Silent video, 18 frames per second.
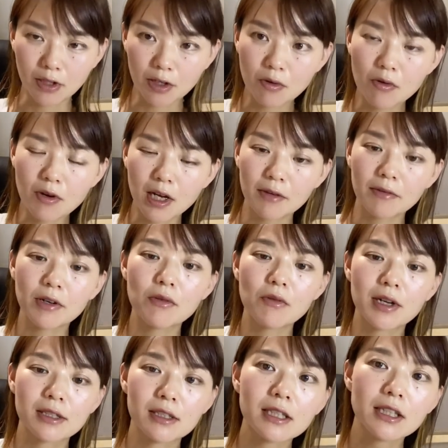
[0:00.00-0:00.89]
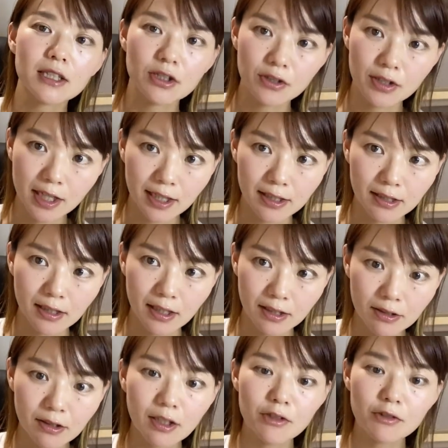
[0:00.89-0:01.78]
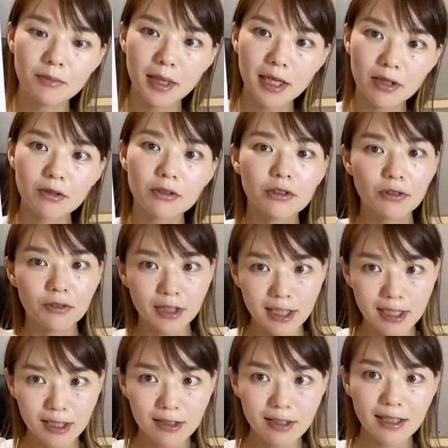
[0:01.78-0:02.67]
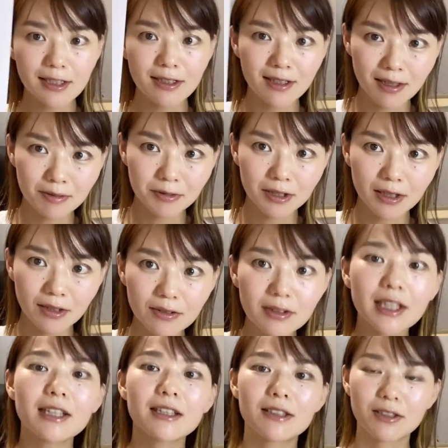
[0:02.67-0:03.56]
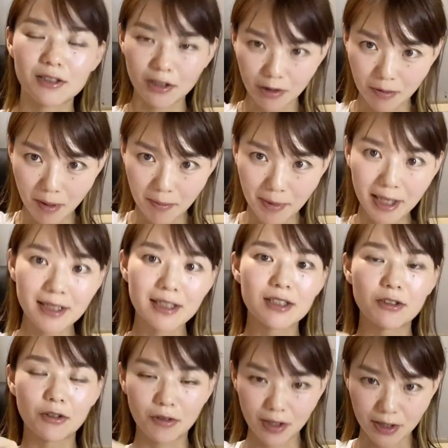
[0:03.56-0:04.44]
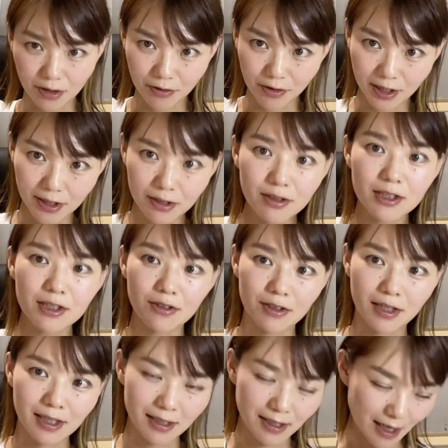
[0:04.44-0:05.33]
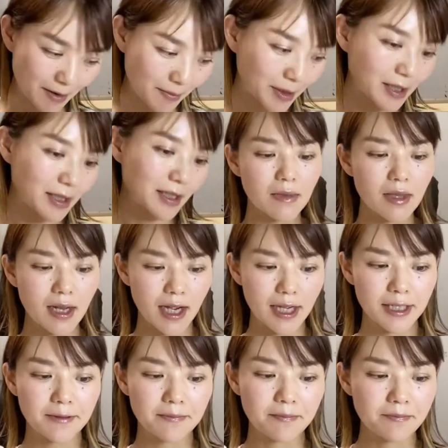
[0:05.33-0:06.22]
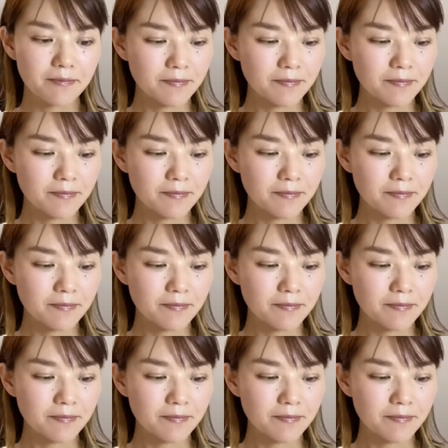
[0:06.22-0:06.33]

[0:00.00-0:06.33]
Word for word: 今回は5月から12月ですので、うまいこと同じ月がかぶっている方はそのまま持続化給付金の処理が使えます。はい。